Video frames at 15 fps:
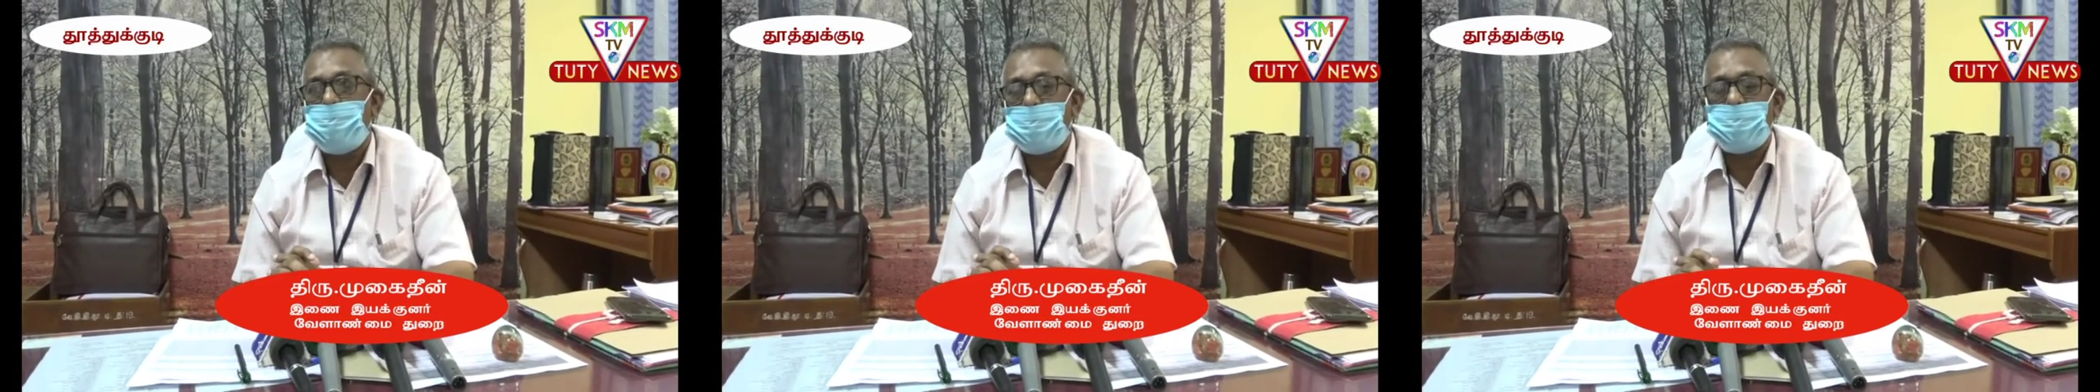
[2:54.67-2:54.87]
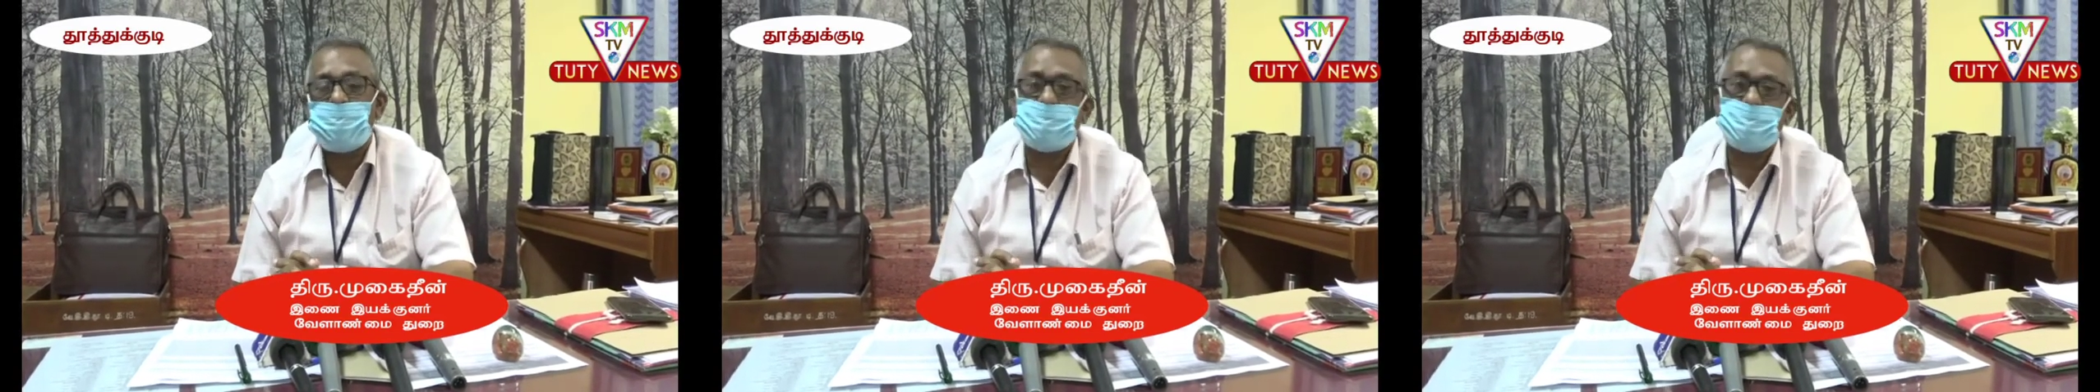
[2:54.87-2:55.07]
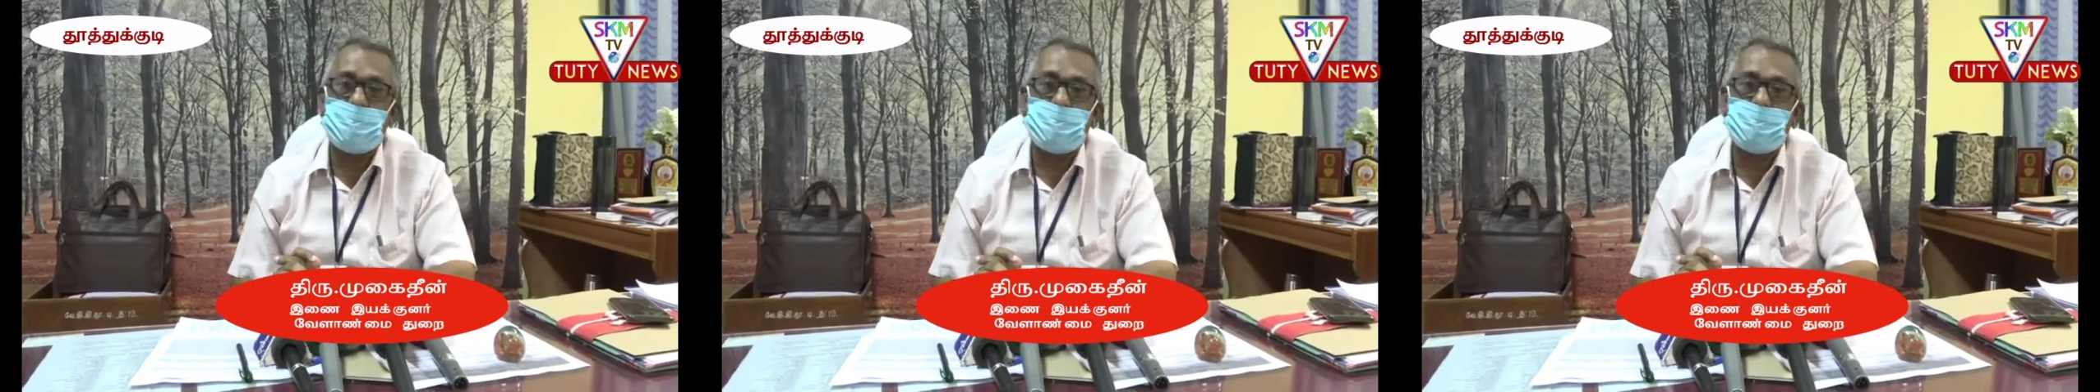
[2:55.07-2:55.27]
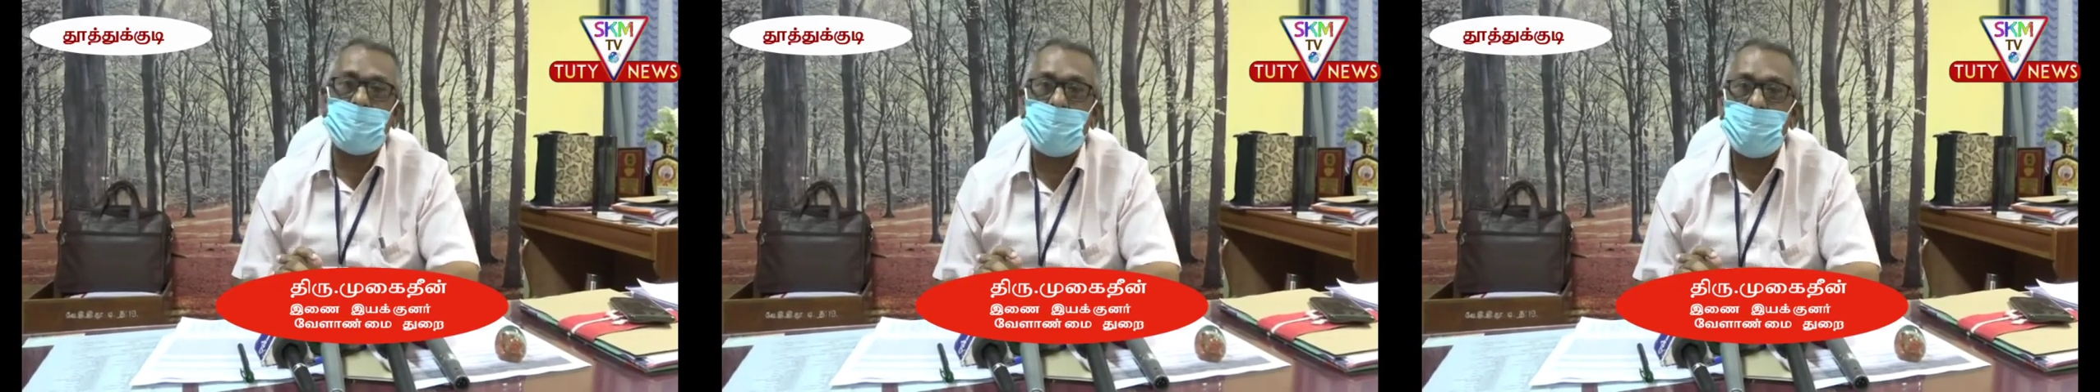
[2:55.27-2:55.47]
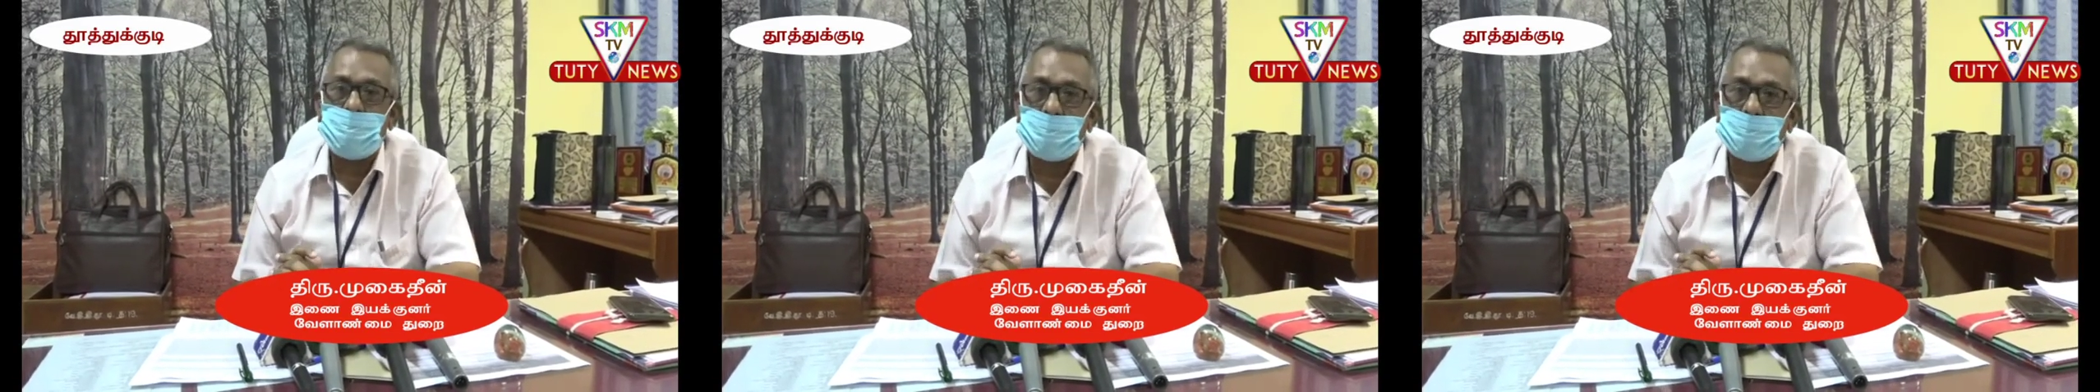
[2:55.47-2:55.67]
ப்ரொஃபஸர்
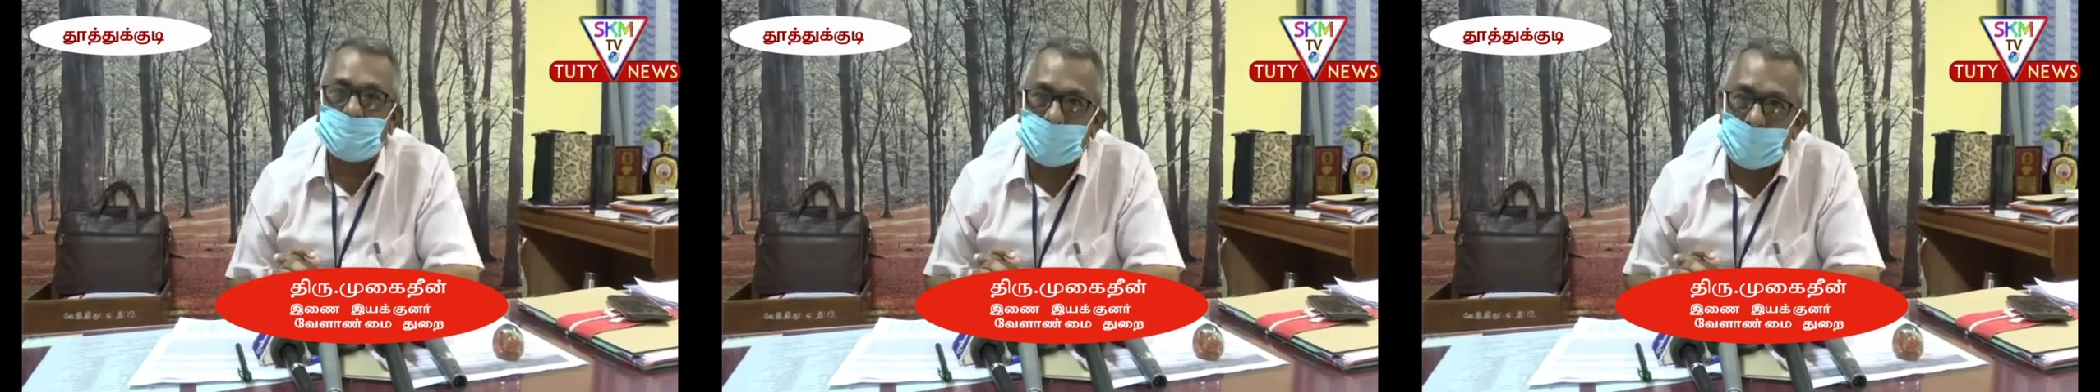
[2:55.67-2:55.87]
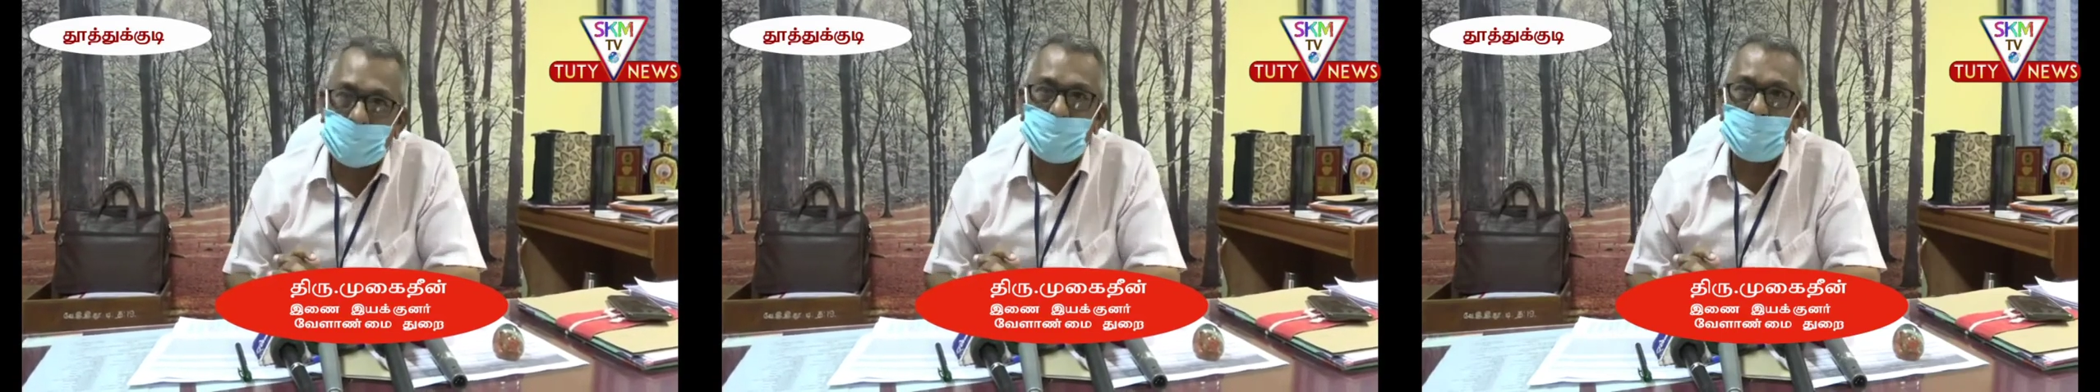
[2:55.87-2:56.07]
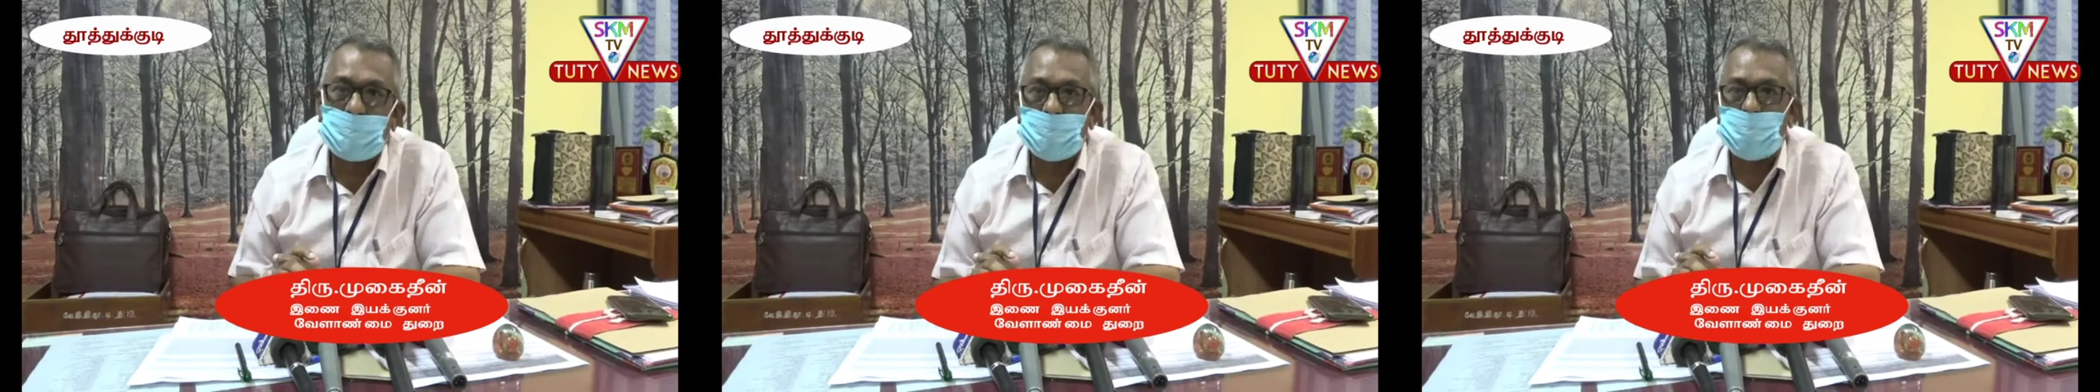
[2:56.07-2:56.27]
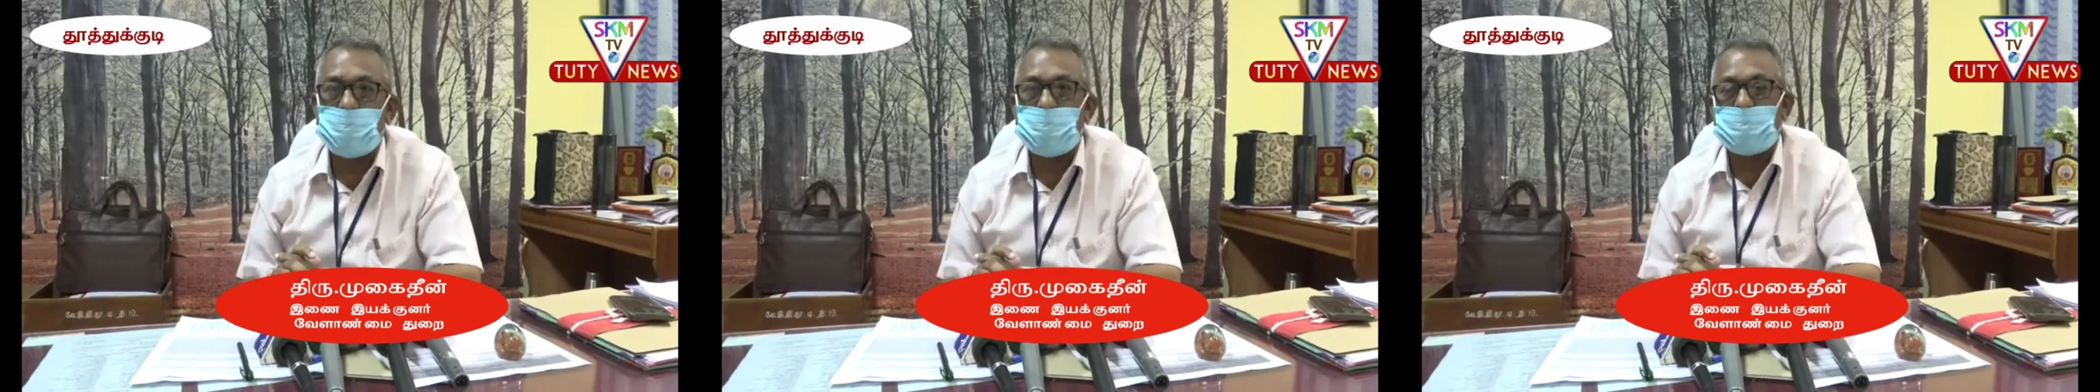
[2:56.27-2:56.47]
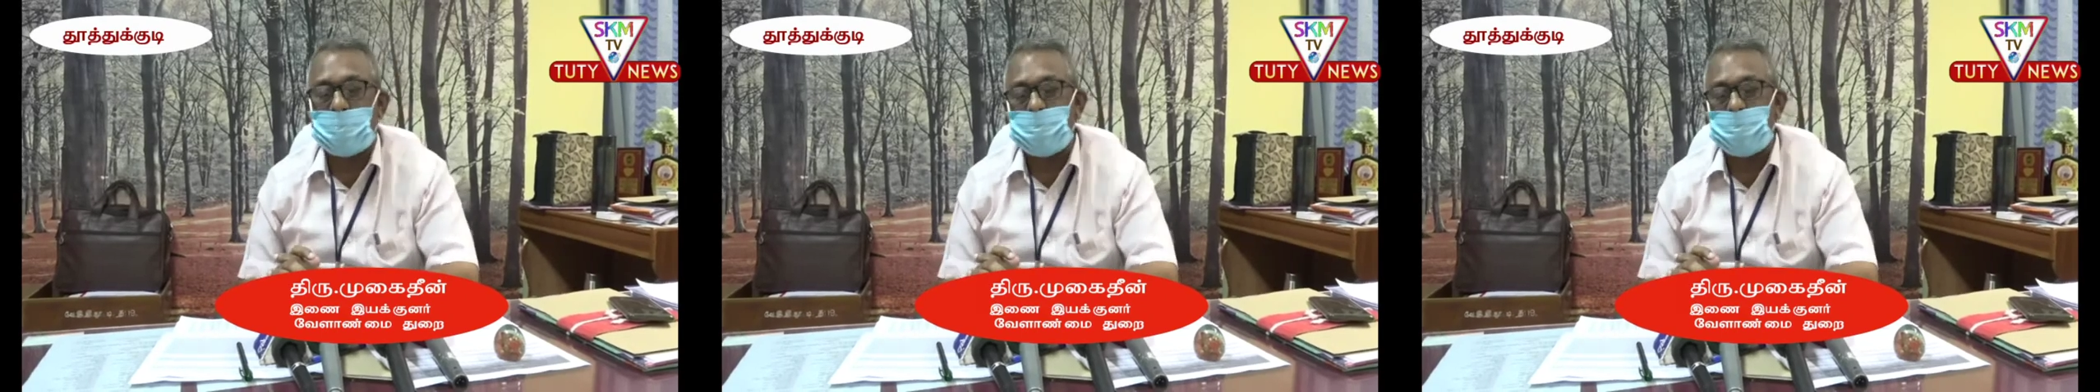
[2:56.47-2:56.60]
அவங்க தலைமையில் ஒரு